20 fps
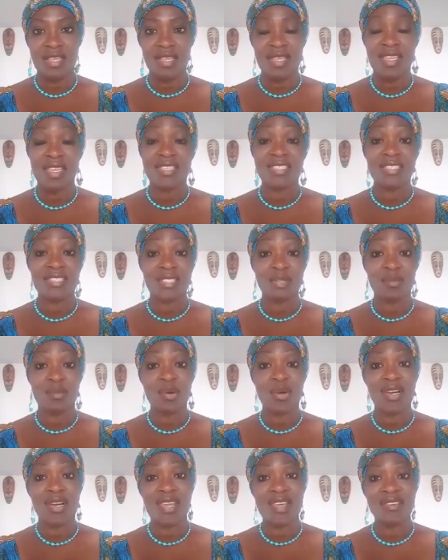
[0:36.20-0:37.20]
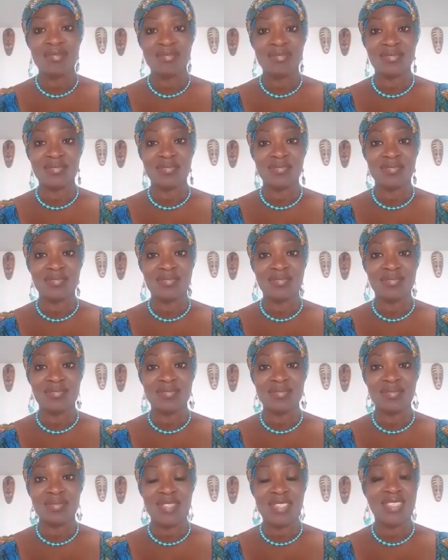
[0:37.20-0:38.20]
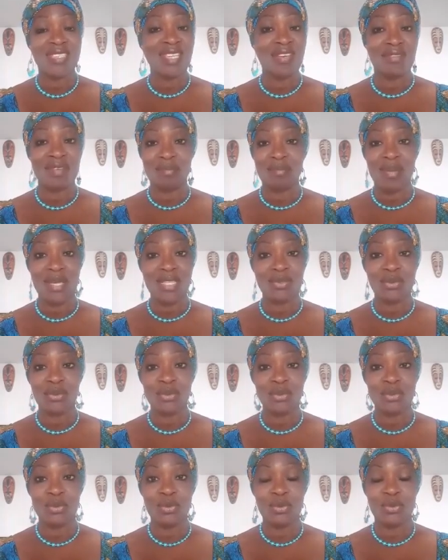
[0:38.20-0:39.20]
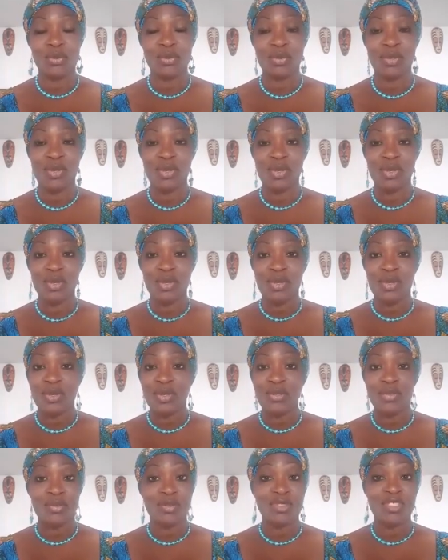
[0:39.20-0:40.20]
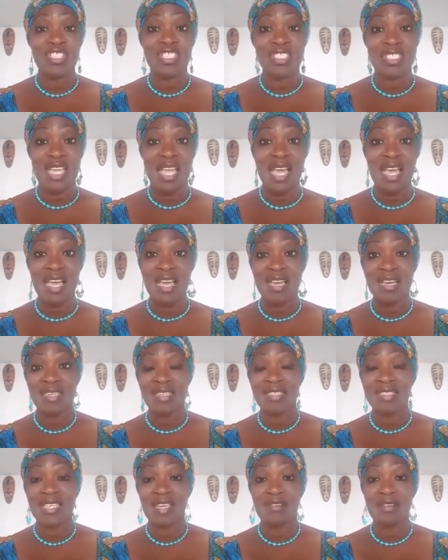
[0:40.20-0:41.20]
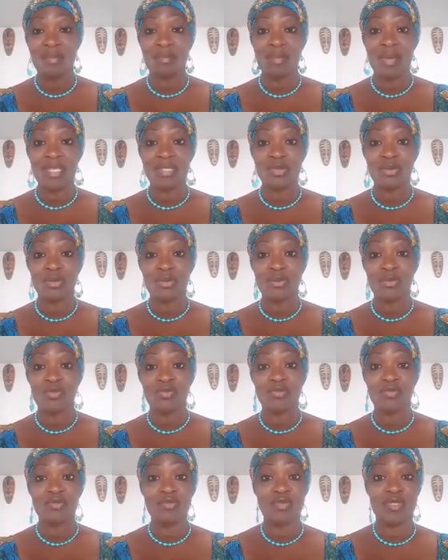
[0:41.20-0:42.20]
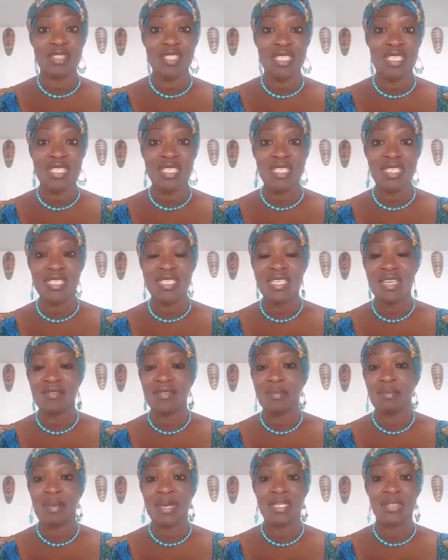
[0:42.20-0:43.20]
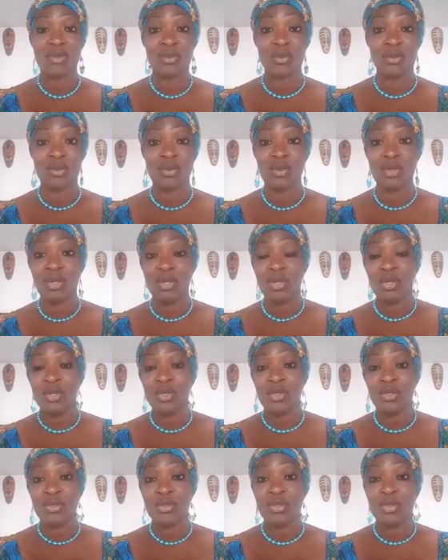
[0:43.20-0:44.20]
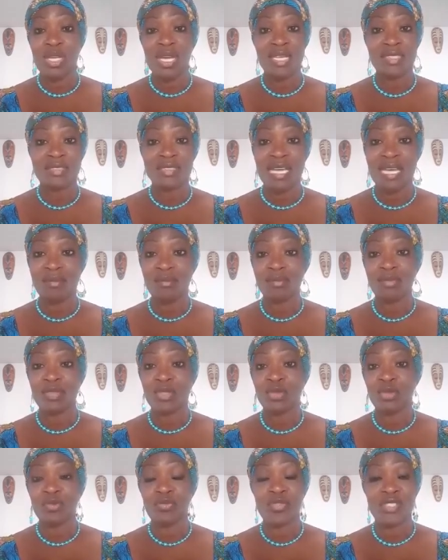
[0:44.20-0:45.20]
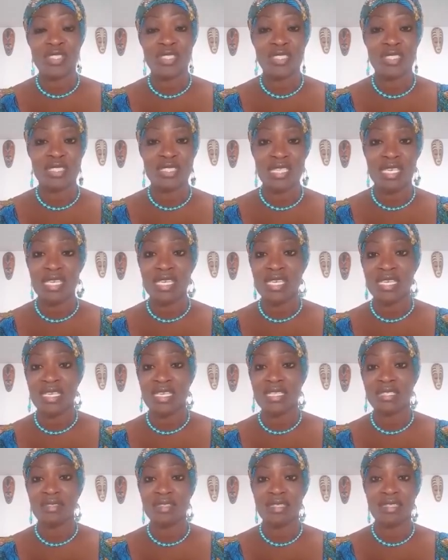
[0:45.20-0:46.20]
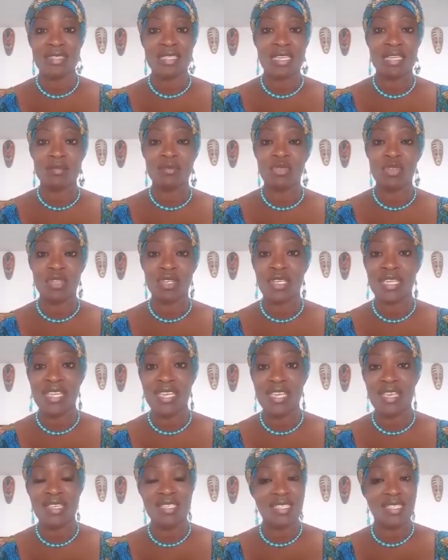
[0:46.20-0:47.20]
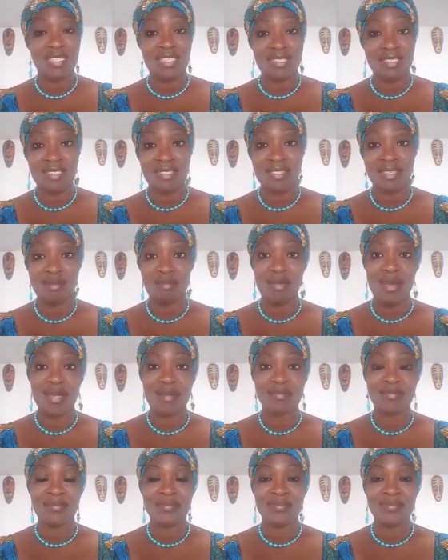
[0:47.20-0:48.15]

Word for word: Et à cette époque-là, il n'y avait pas de, de chars, il n'y avait pas de fusils, il n'y avait pas de d'armes sophistiquées, les armes nucléaires, ça n'existait pas.